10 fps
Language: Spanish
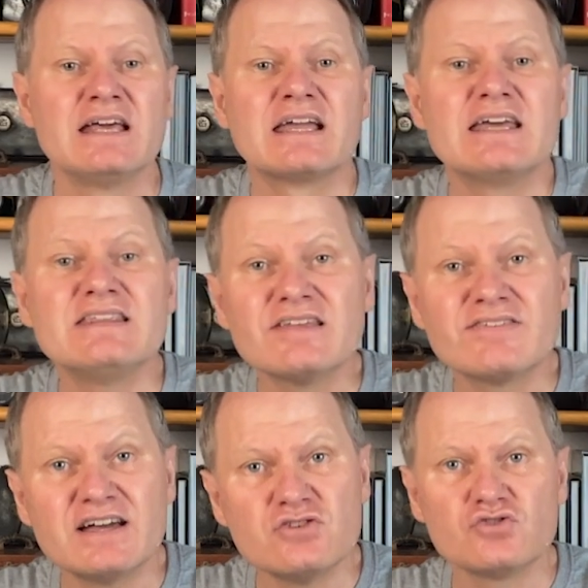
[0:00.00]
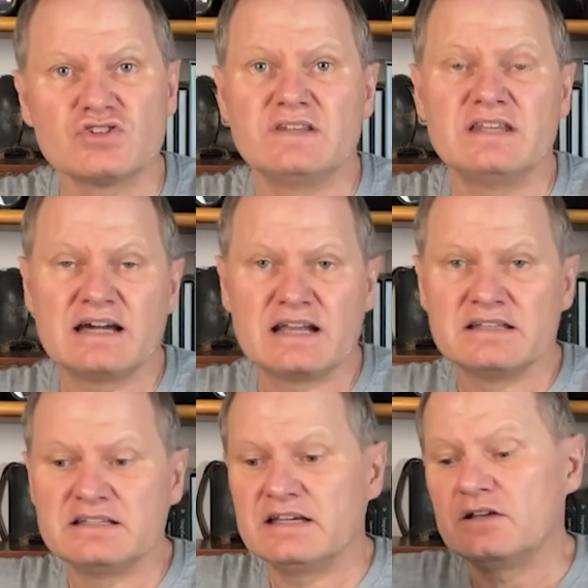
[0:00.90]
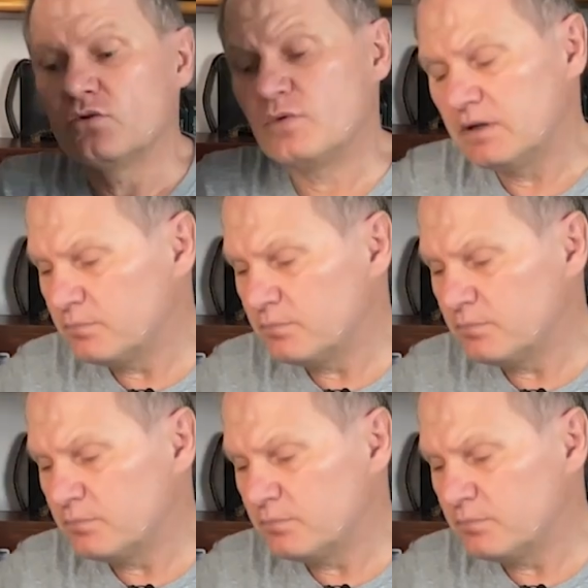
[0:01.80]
que 10 años de garantía, lo cual